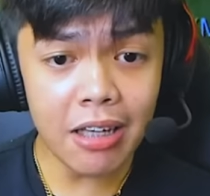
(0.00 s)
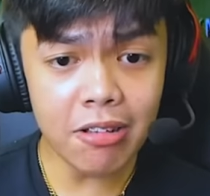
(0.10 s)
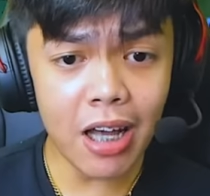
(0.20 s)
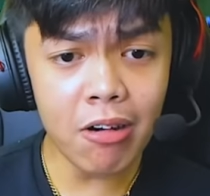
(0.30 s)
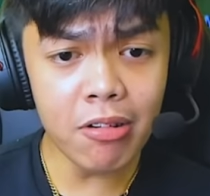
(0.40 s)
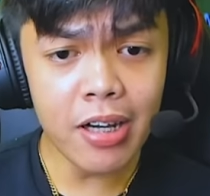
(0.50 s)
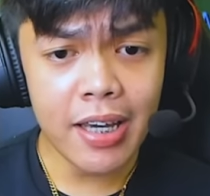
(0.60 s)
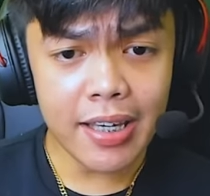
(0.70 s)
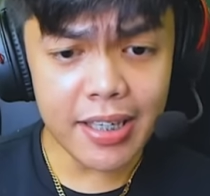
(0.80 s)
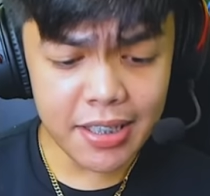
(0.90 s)
Ano daw?
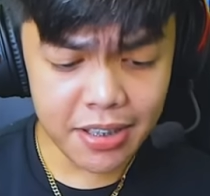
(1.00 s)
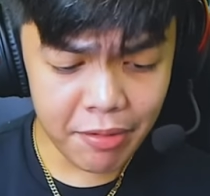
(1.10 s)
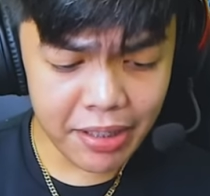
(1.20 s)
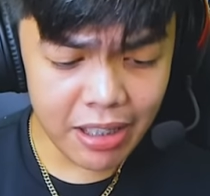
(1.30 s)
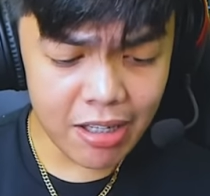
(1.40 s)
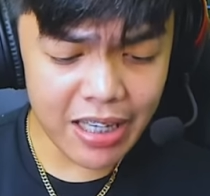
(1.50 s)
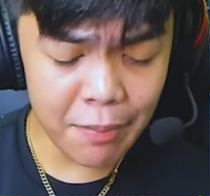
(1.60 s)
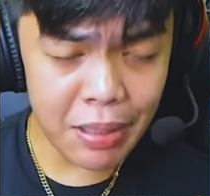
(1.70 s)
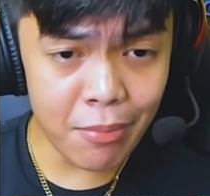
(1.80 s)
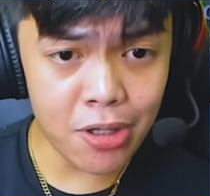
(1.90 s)
Easy win daw
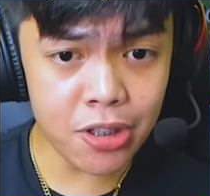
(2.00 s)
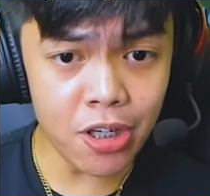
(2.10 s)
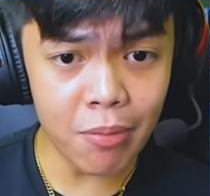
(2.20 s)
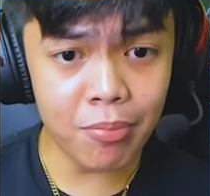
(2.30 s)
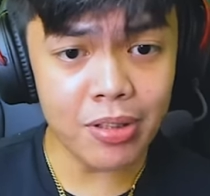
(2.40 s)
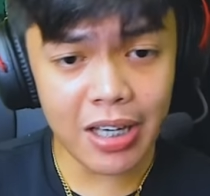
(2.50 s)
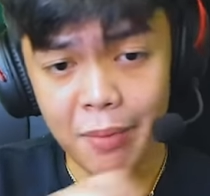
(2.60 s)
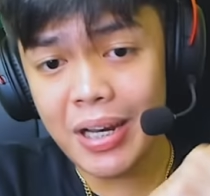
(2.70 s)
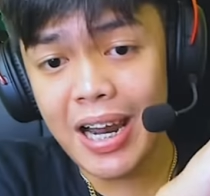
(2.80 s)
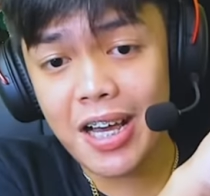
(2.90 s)
sabi Moscow.
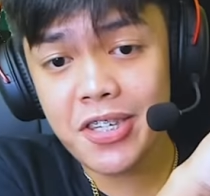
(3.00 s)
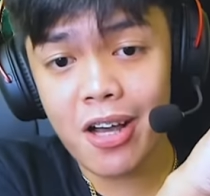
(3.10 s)
Sabi lakas